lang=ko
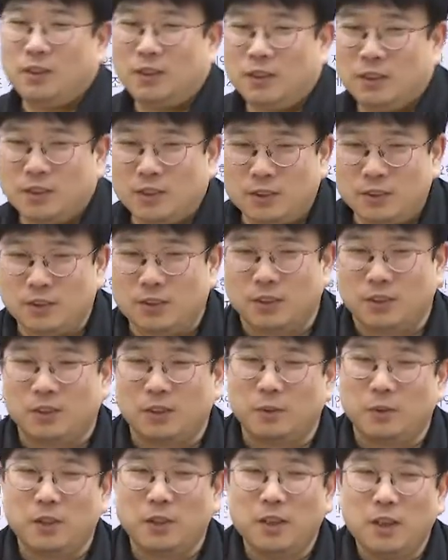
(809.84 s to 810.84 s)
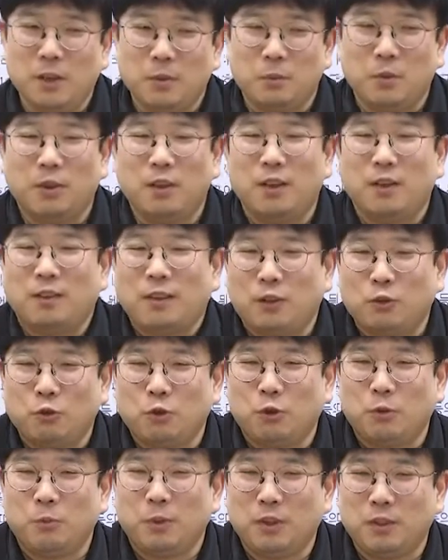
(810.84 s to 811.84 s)
어, 그렇죠. 그러면 면회 자주
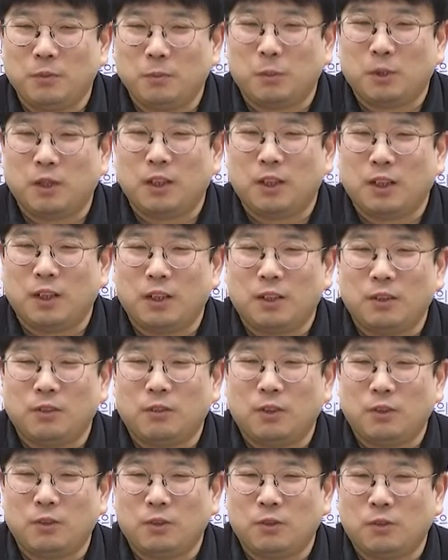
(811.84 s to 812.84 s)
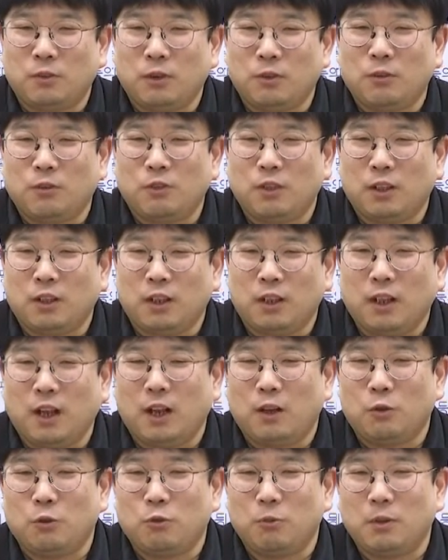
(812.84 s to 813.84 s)
오면 뭐라 그래? 그 제, 제수들끼리
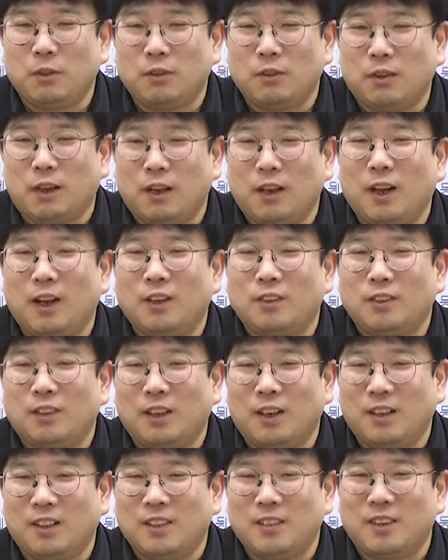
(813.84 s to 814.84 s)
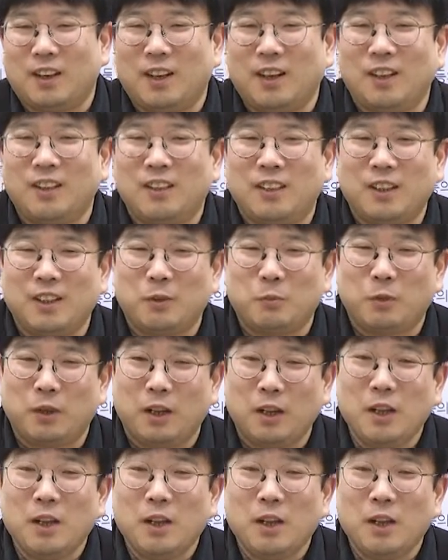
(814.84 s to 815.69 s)
야 요즘에 너 잘 나가더라. 그 잘 나간다는 게 뭐야?